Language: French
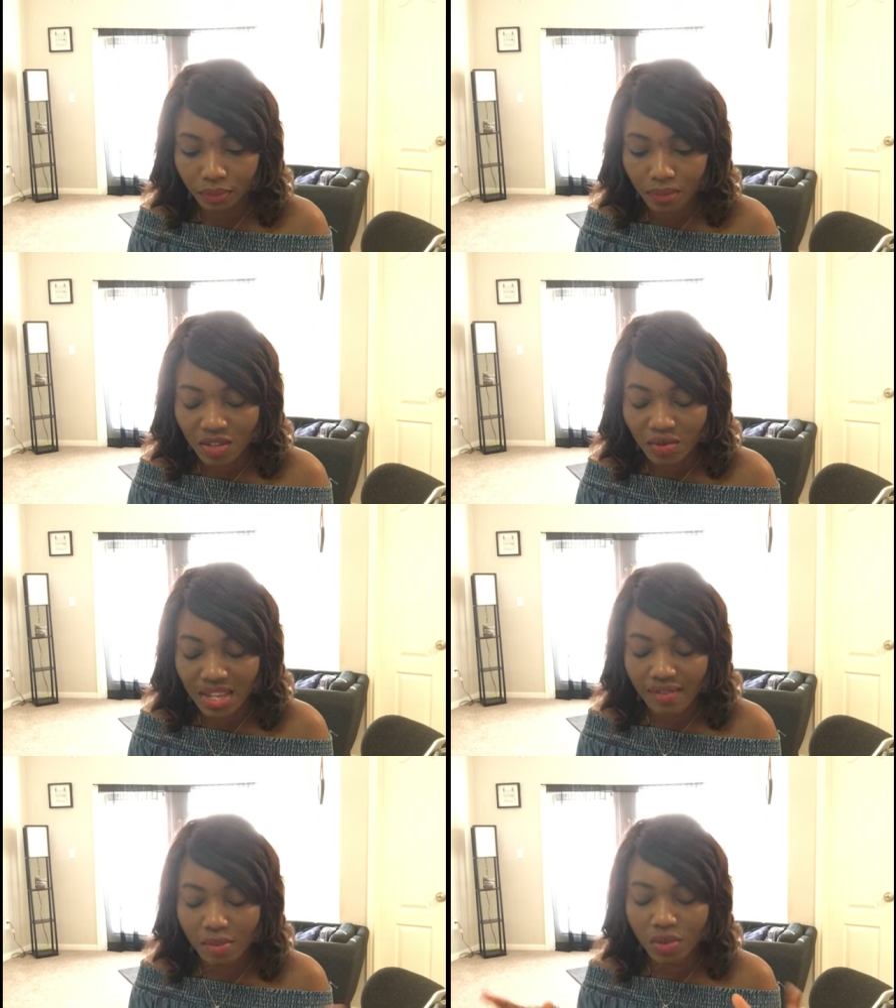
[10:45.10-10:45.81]
Si
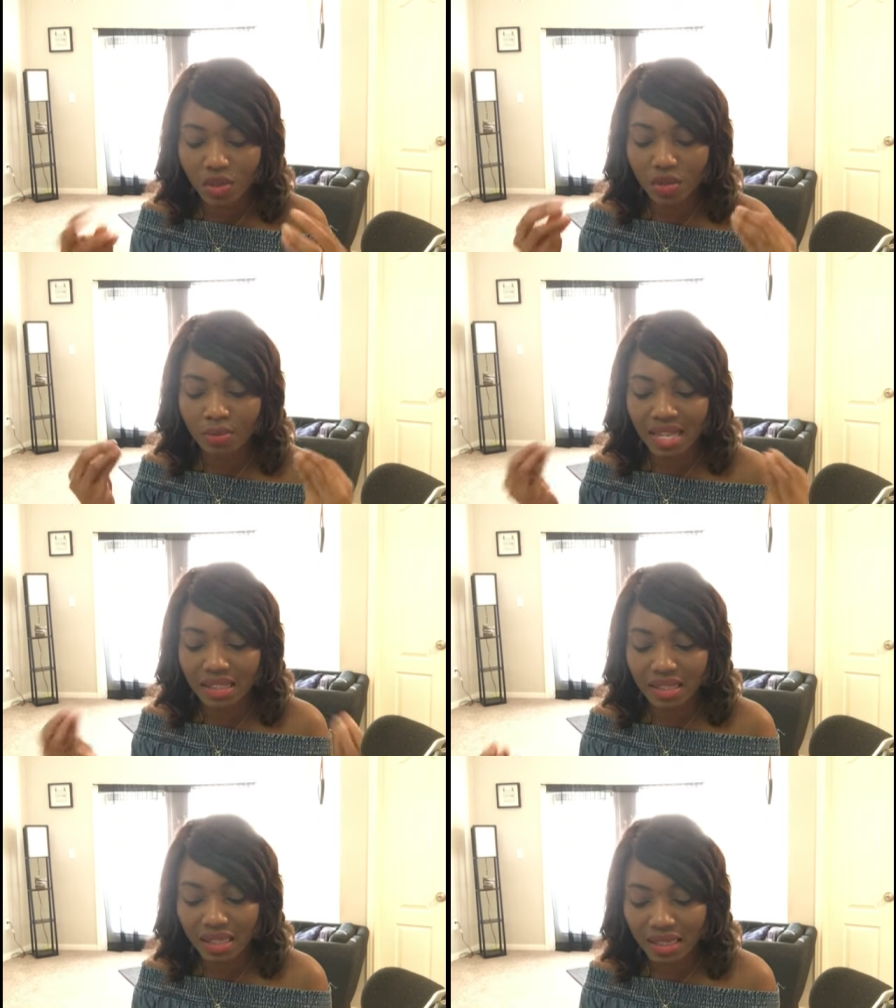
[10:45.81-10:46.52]
vous avez besoin de
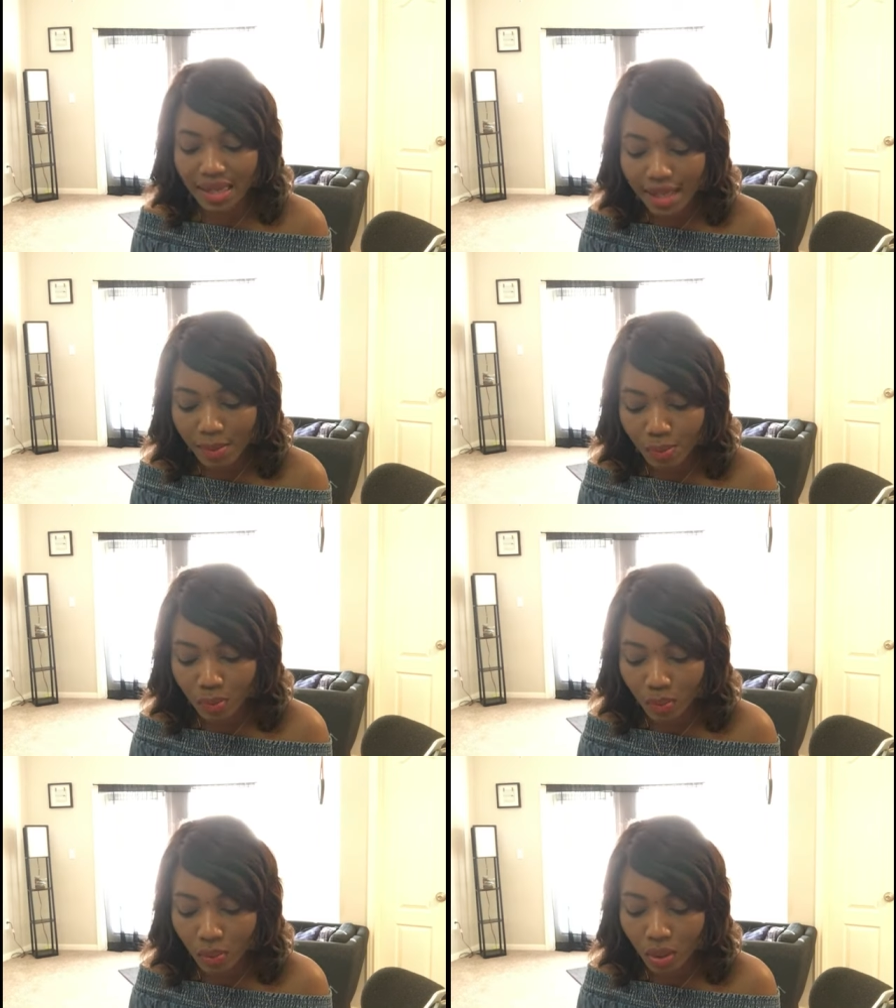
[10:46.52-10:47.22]
matériel
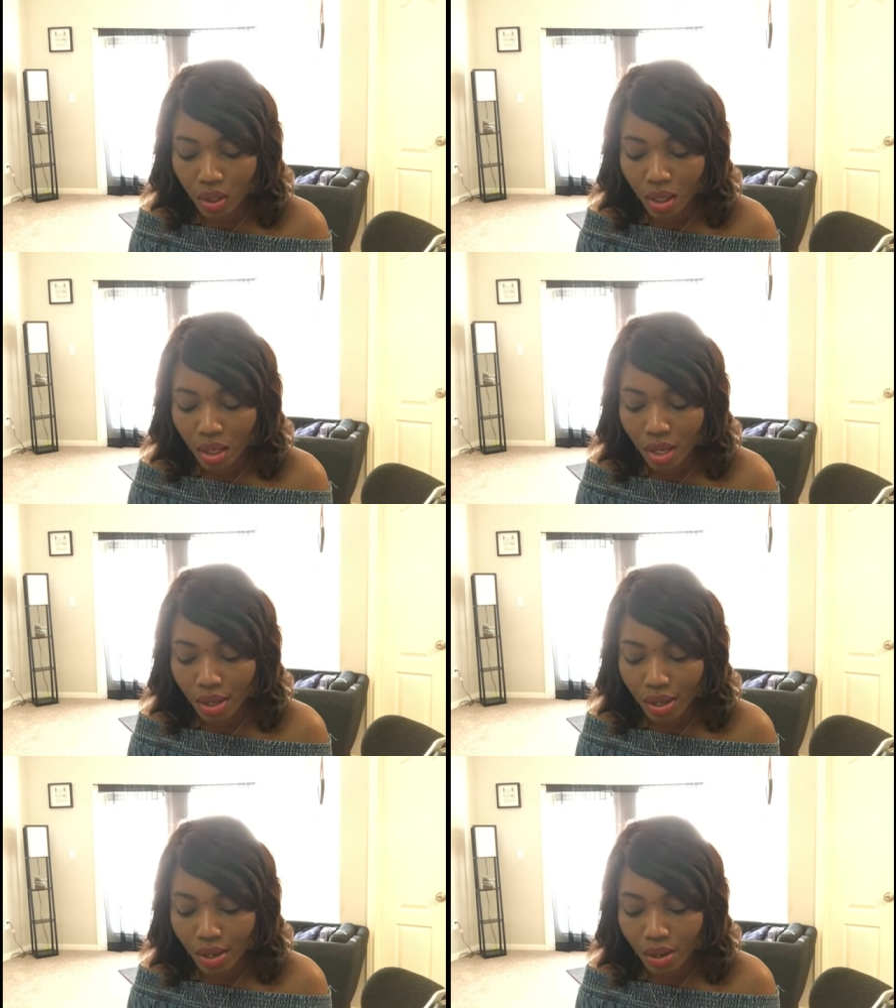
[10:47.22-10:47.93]
pour
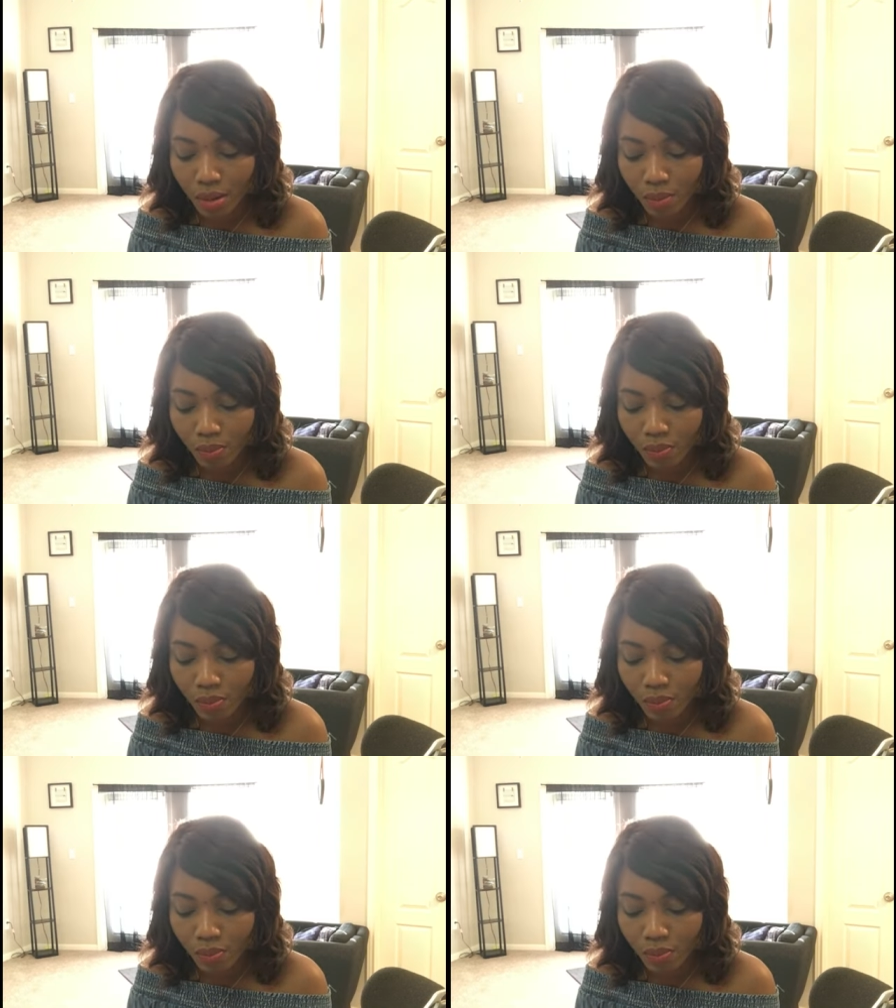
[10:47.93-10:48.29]
euh,